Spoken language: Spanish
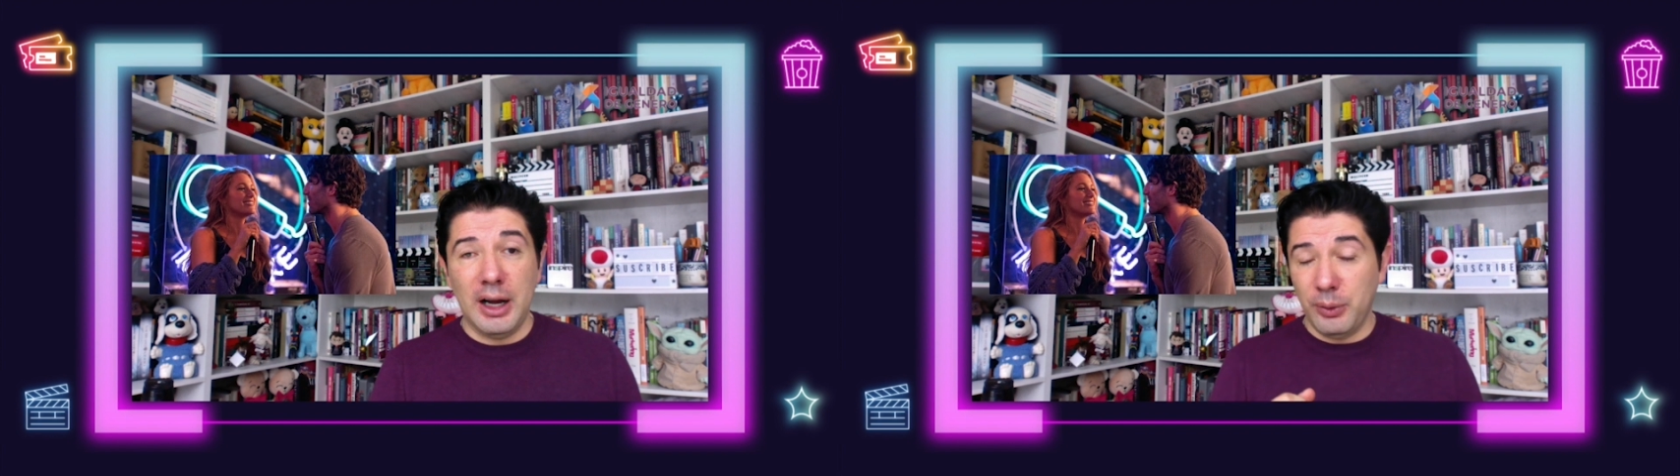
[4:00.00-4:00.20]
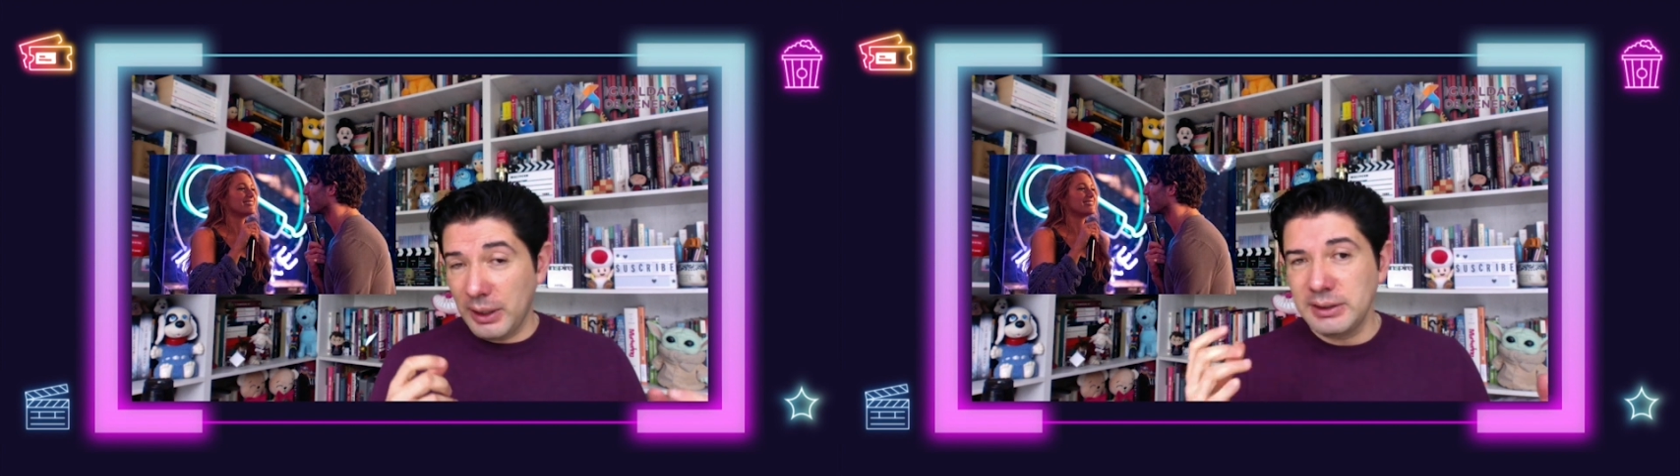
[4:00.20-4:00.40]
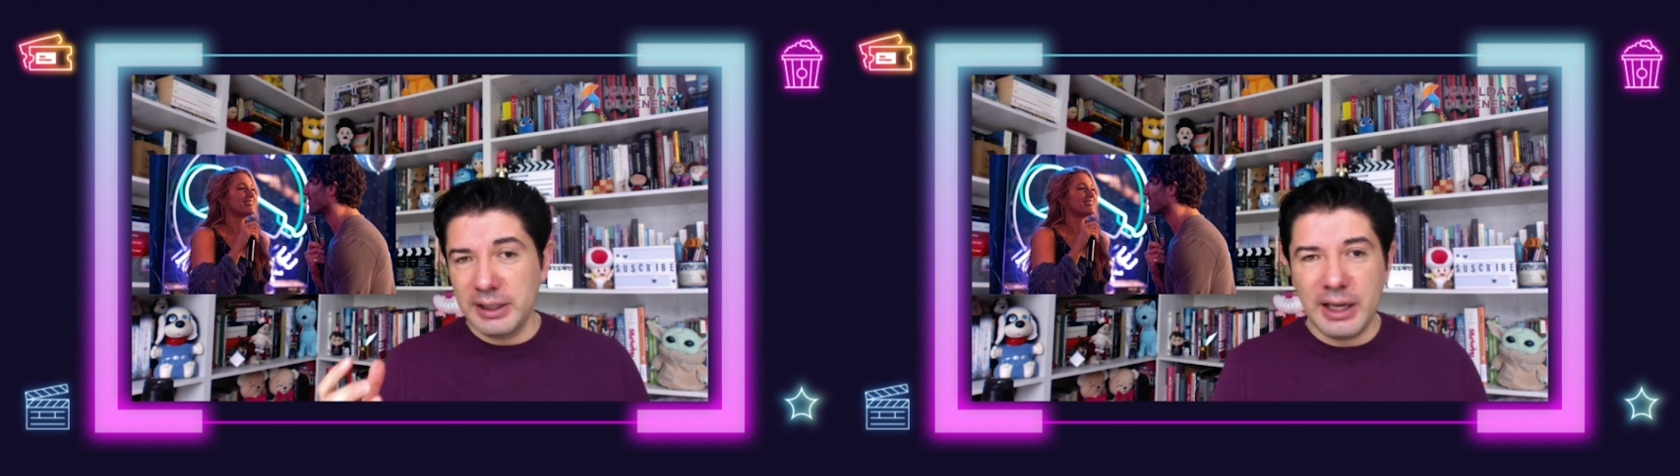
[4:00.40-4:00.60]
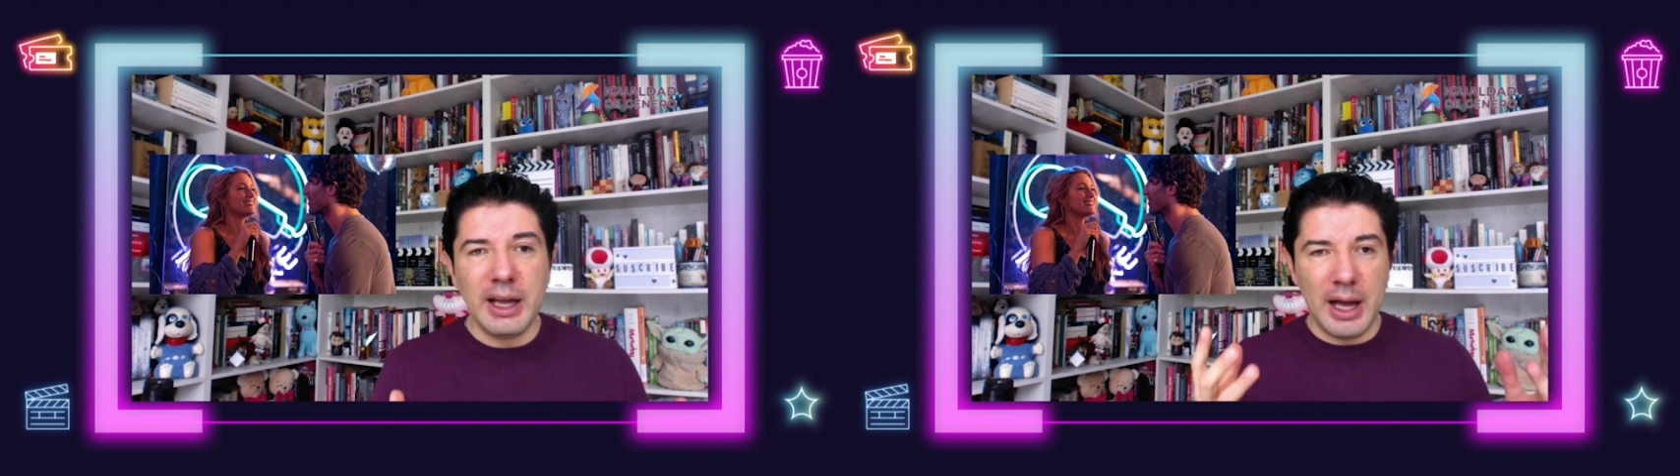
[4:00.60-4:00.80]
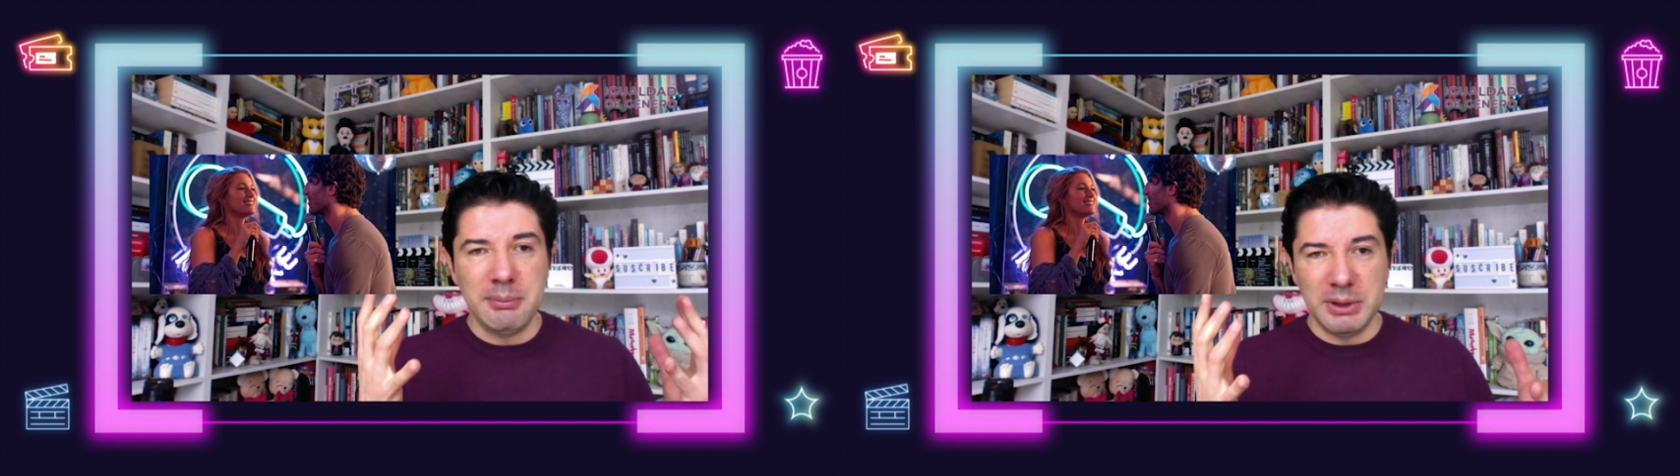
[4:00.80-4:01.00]
ahora sí
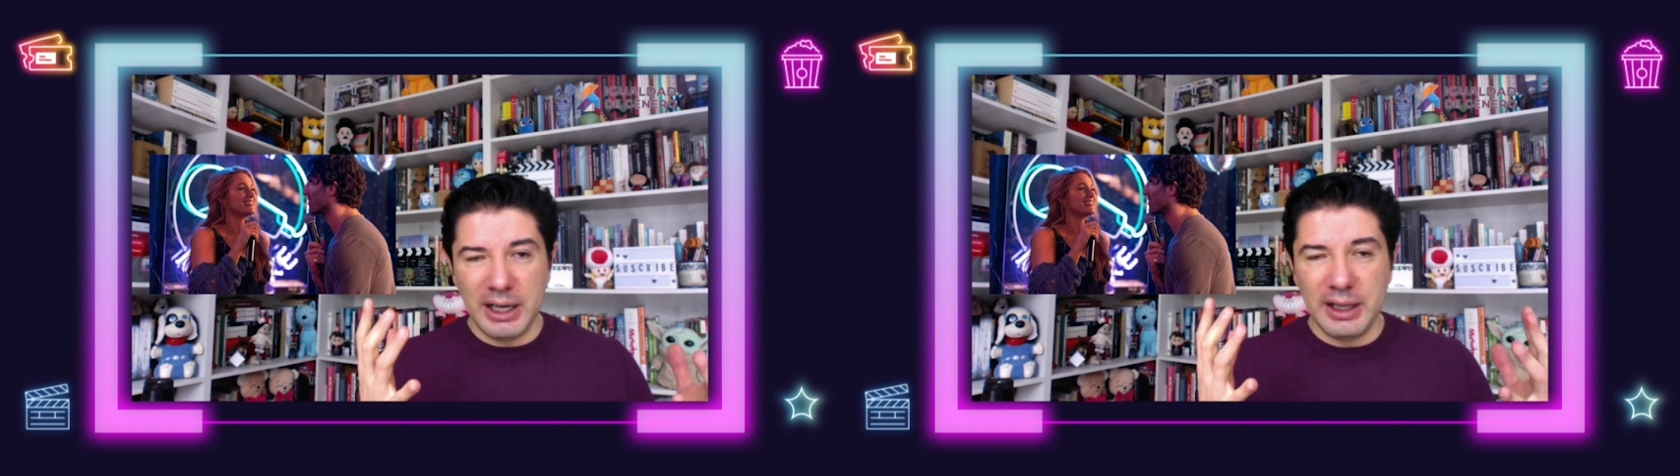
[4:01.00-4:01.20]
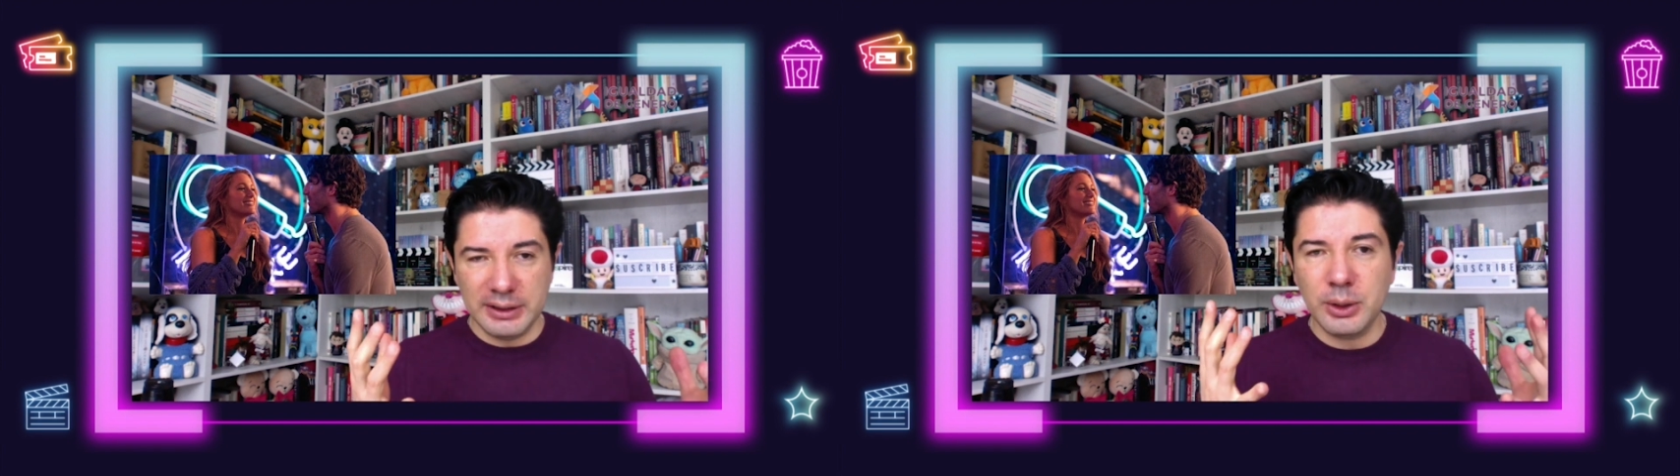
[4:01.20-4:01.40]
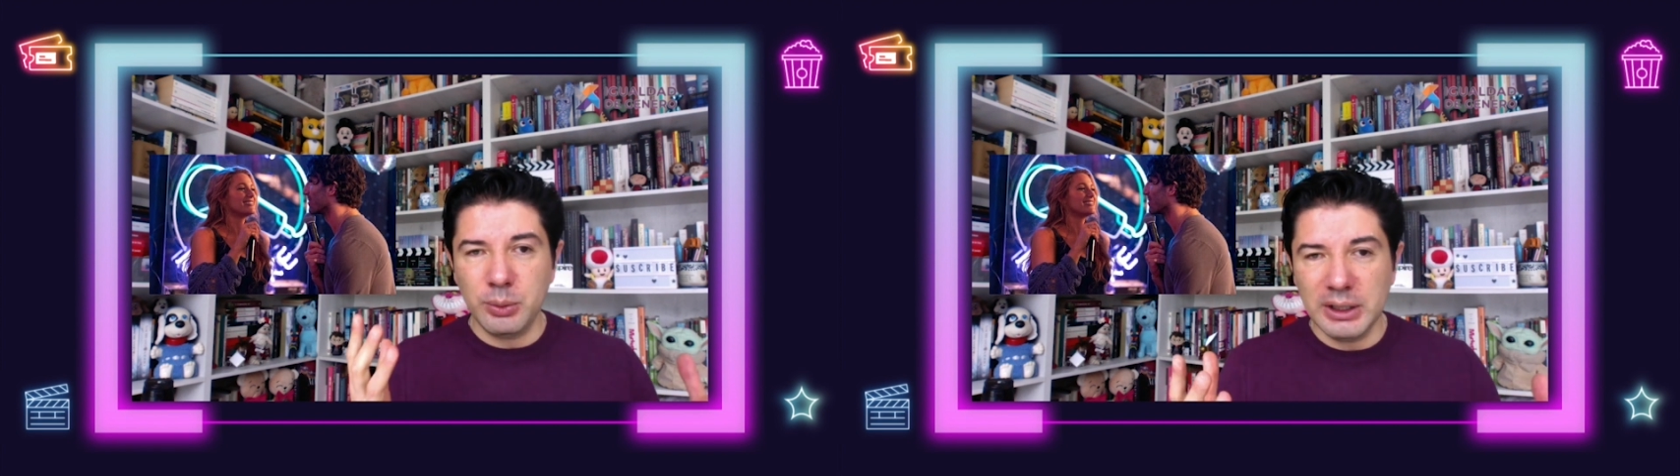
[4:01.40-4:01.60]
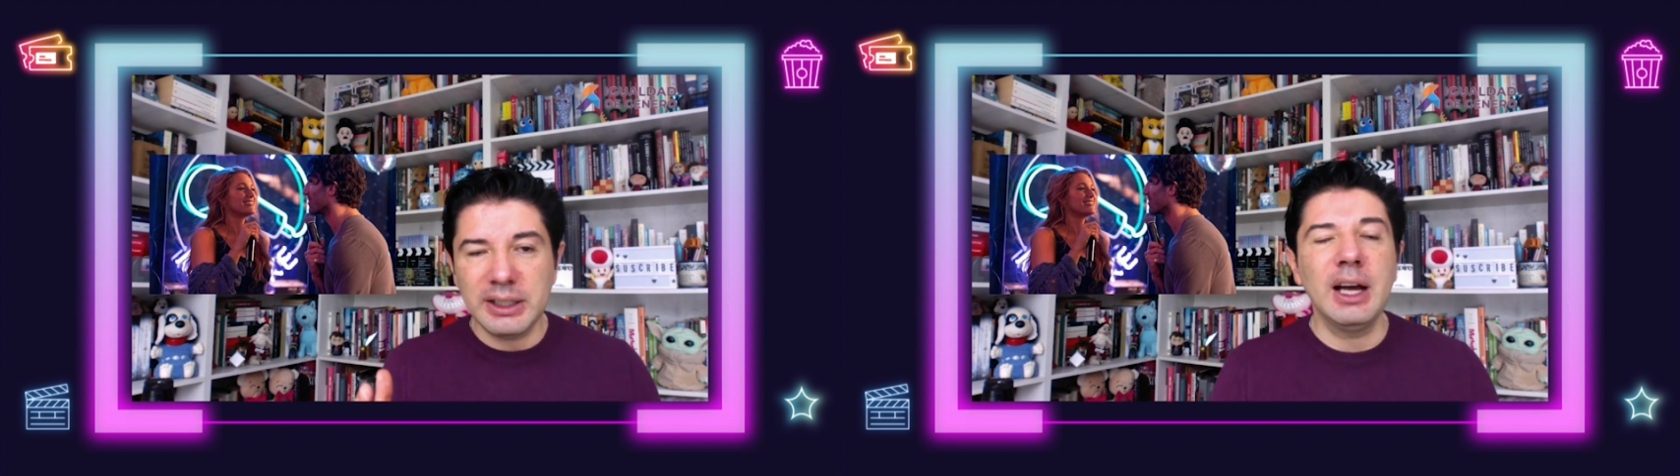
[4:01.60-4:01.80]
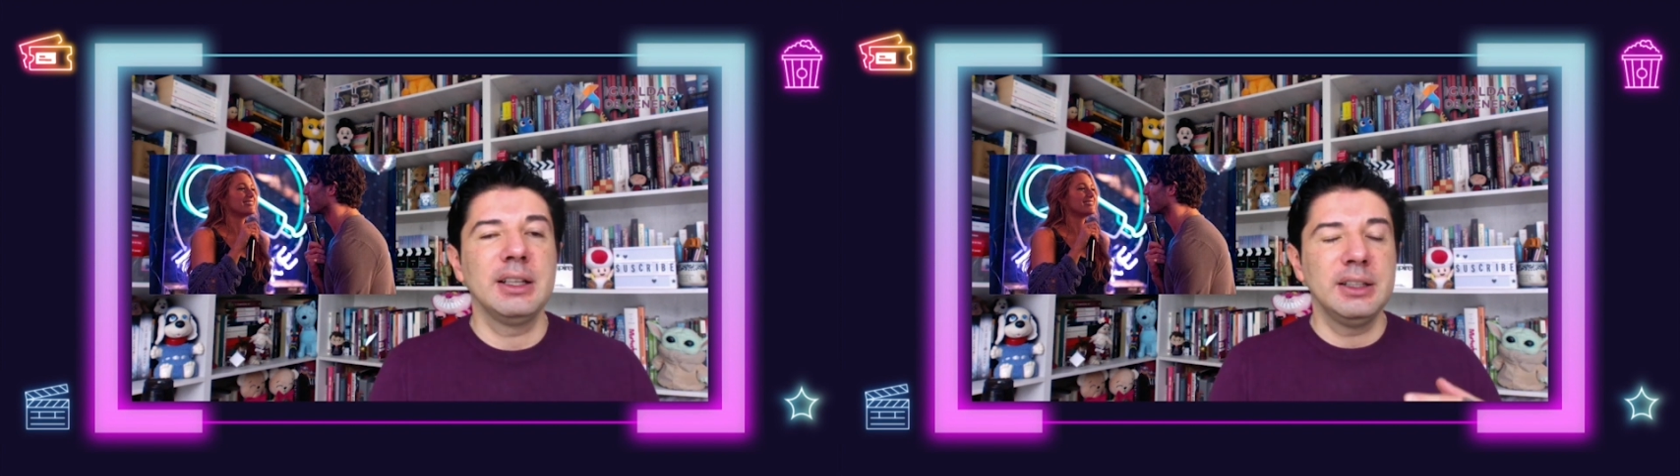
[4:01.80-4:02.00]
que, amiga, date
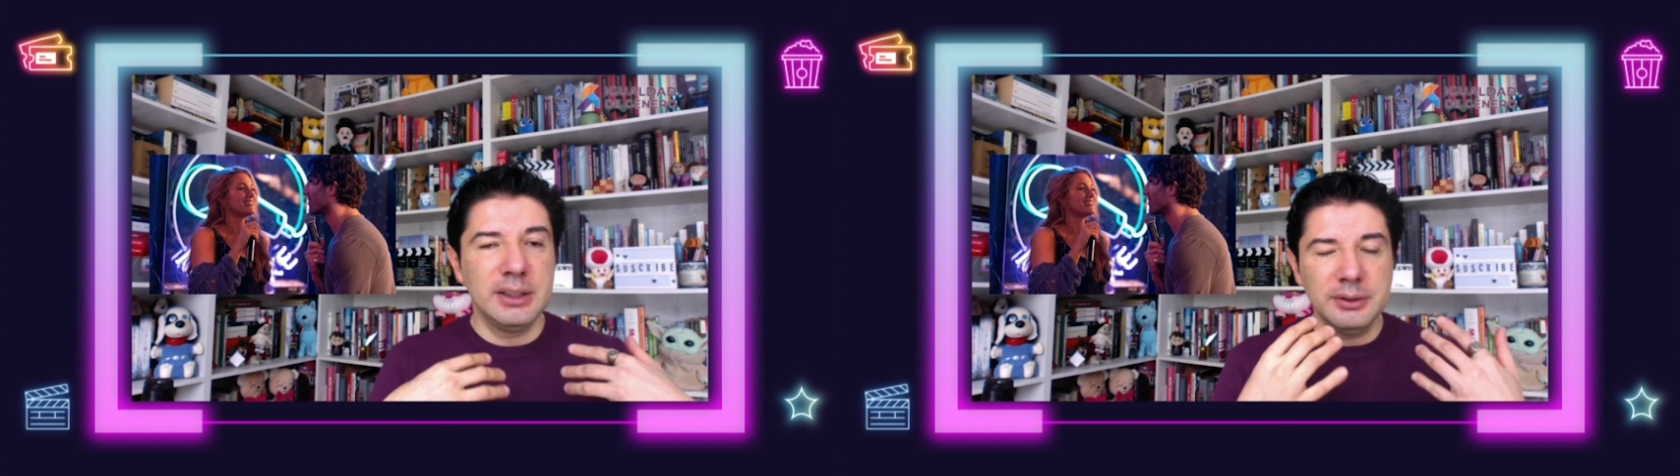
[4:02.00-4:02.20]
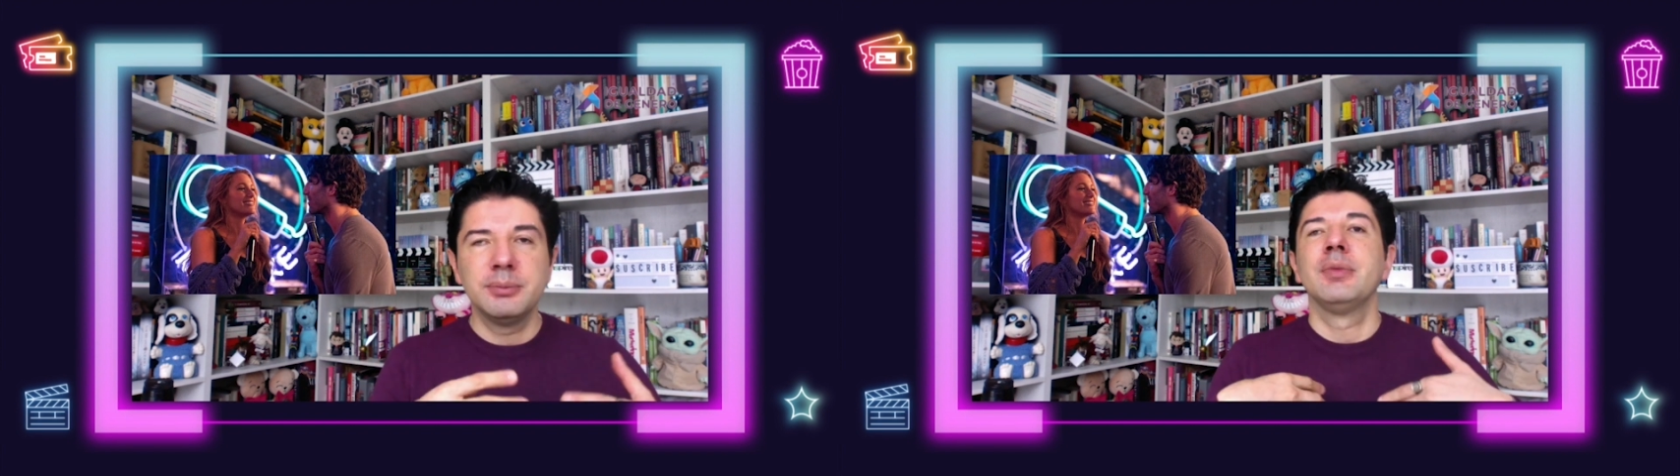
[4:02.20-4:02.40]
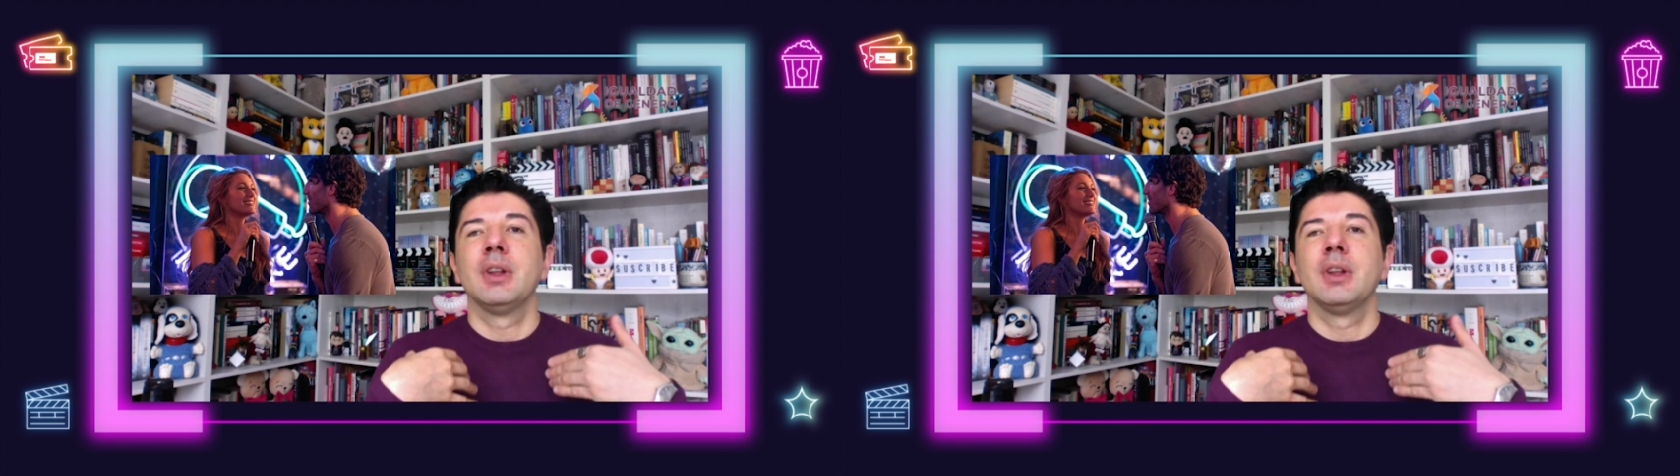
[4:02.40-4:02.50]
cuenta y